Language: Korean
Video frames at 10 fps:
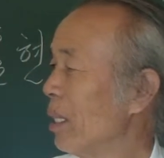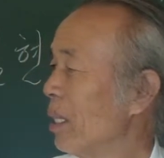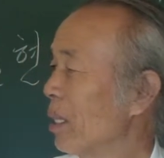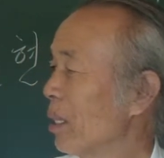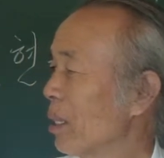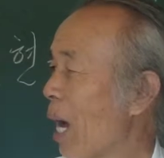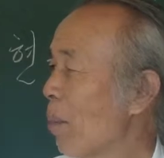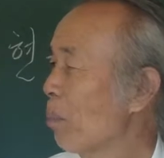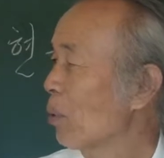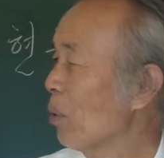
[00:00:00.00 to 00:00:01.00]
그래서
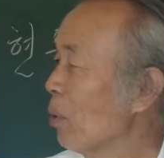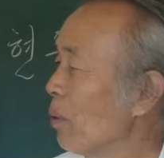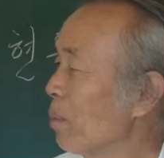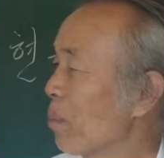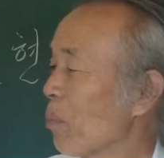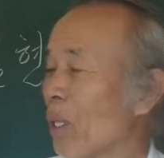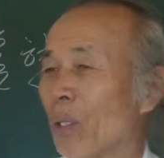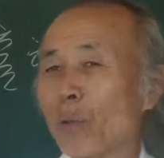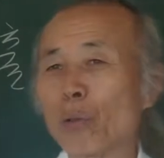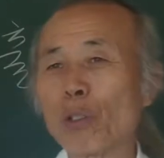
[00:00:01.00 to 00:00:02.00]
앞으로
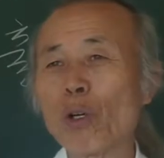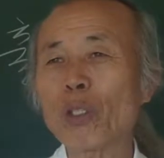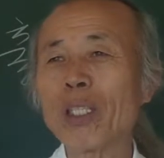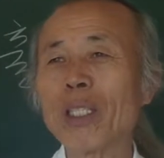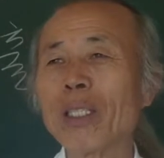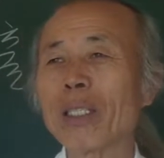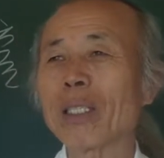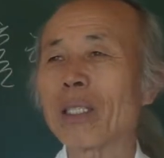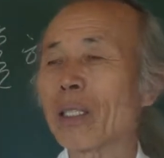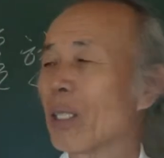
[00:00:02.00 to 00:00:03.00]

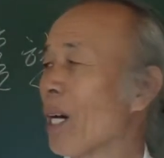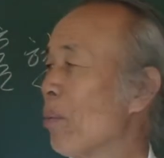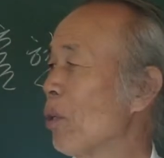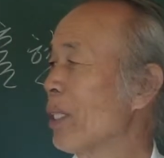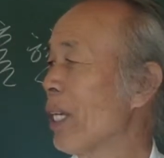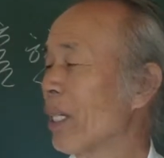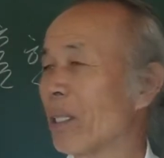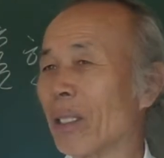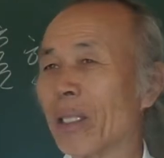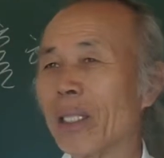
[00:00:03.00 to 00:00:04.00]
구들로키는 제가 볼 때
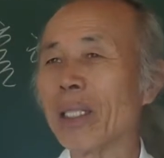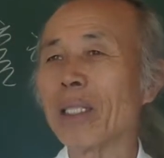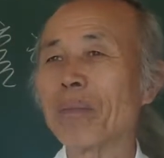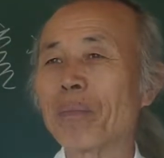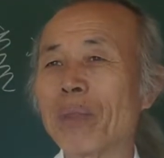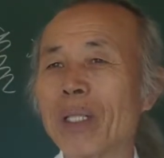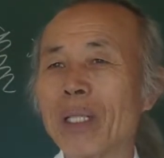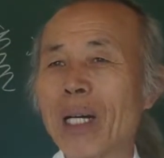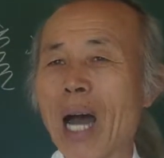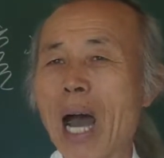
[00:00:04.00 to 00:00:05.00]
거의
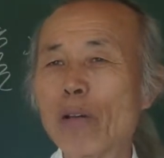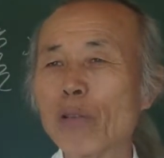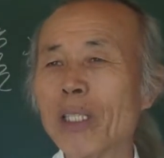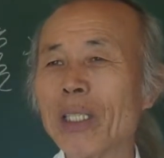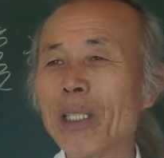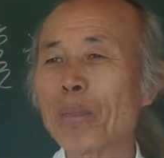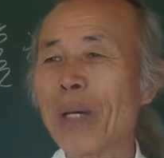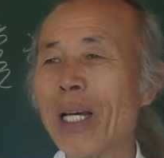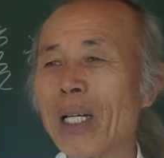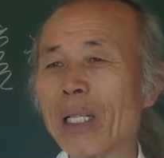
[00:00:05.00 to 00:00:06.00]
아궁이
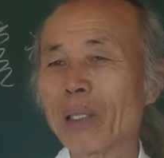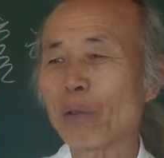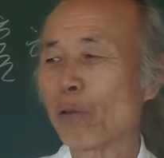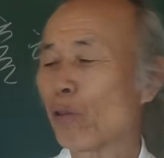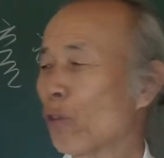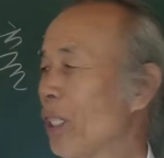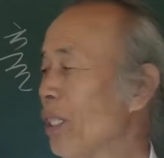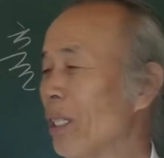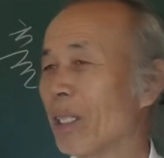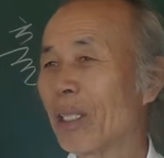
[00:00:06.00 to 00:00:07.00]
옆에 굴뚝이
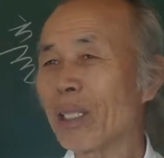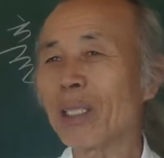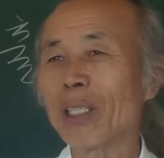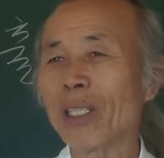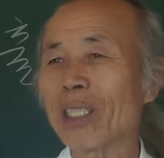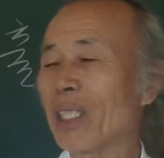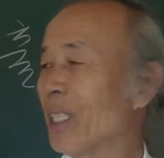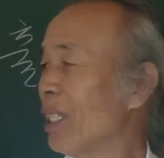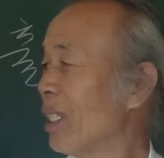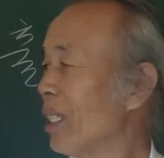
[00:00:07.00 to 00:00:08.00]
있는 그런
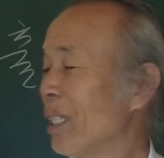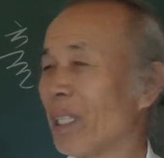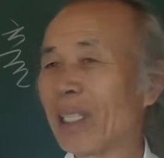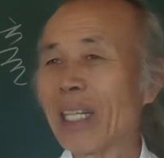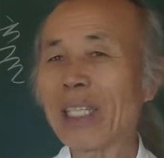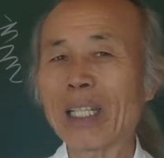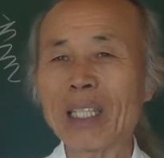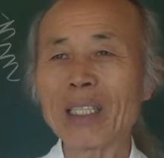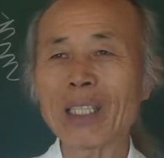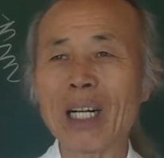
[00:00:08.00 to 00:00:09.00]
형식이 되지
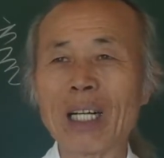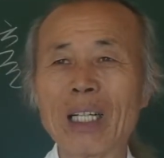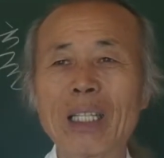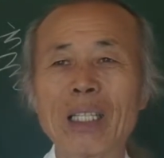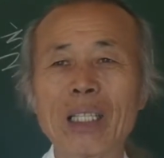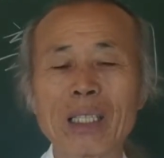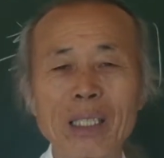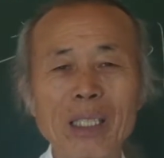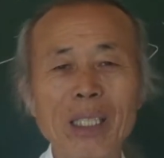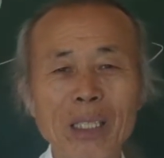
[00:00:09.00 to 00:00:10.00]
않겠는가
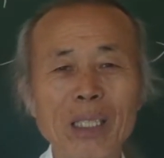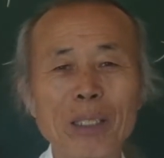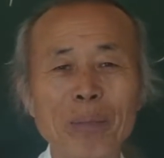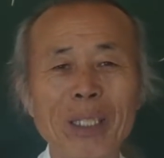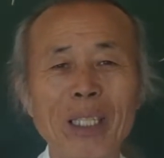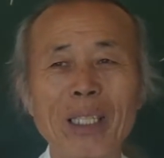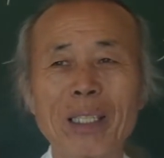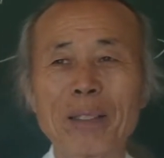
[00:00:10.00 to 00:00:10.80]
그렇게 여겨집니다.